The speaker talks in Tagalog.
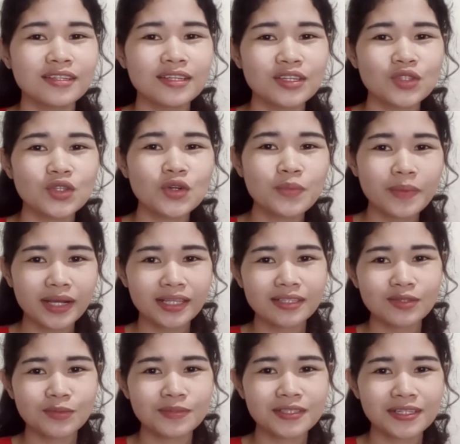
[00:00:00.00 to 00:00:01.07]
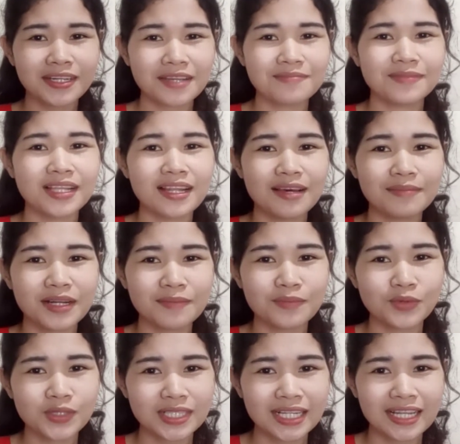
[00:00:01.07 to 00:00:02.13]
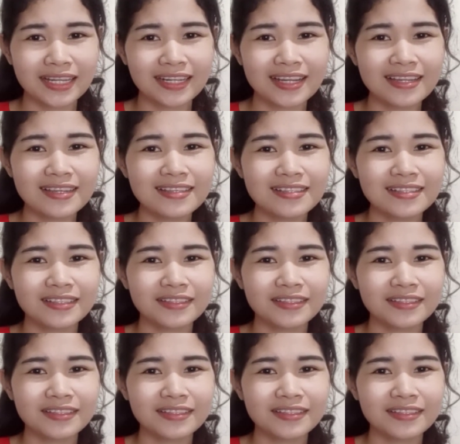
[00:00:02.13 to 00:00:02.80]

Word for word: So, subscribe na lamang po sila guys.